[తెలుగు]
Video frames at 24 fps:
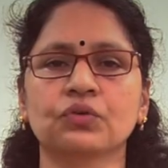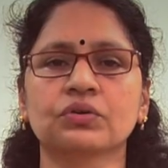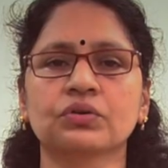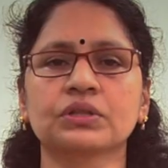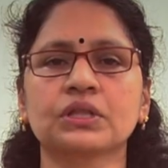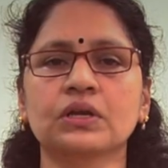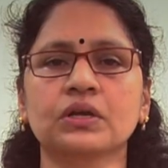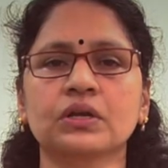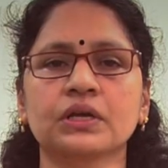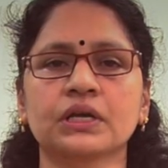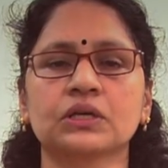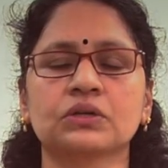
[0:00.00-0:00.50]

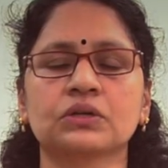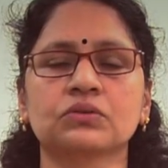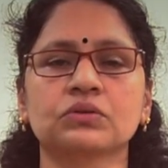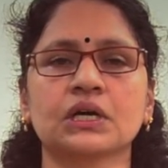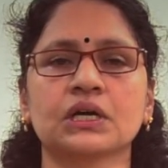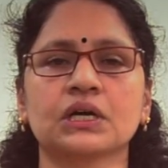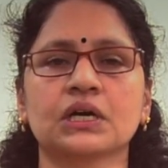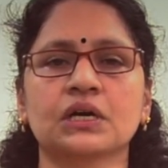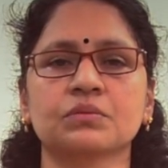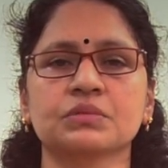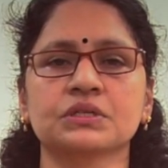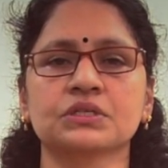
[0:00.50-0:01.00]
యువతలో
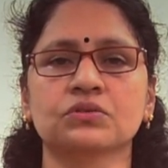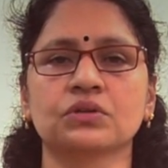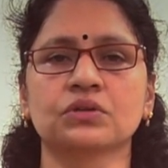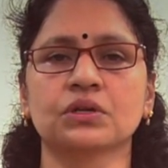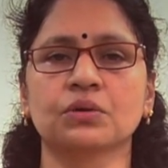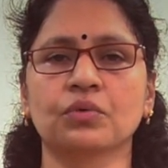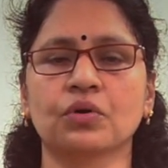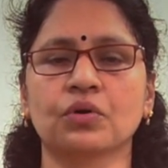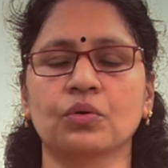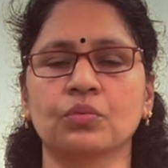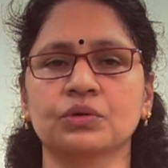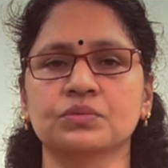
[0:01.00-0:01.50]
ఎక్కువగా
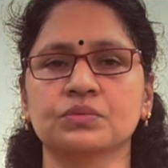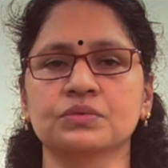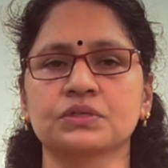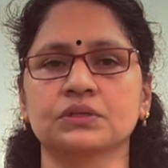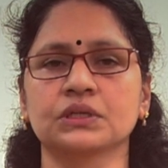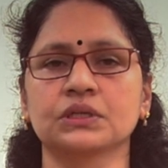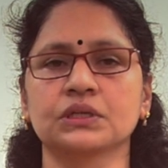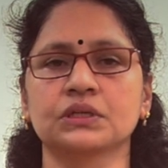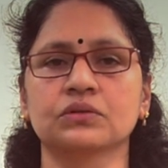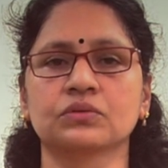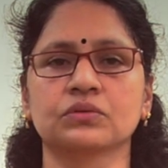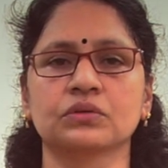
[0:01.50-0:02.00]
కనిపిస్తున్న ప్రాబ్లమ్స్
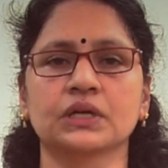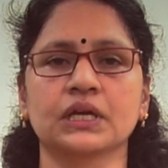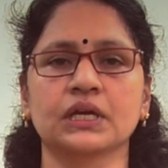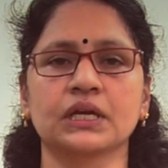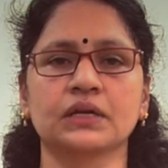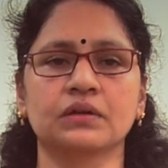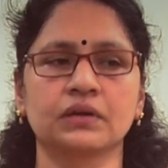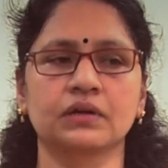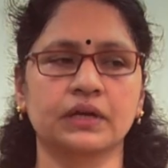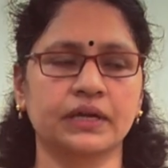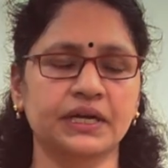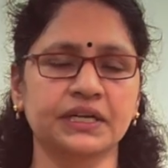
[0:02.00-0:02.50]
నేడు
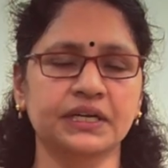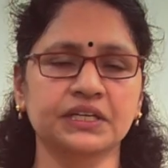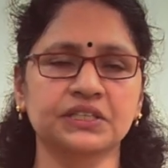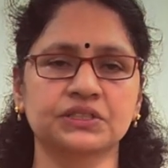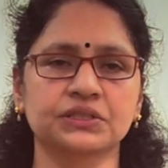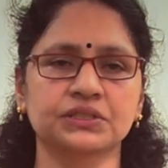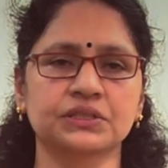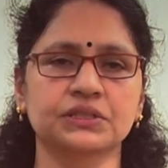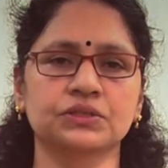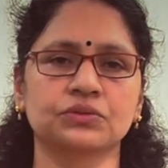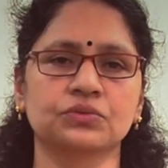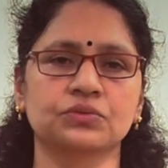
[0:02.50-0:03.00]
ఎడిక్షన్స్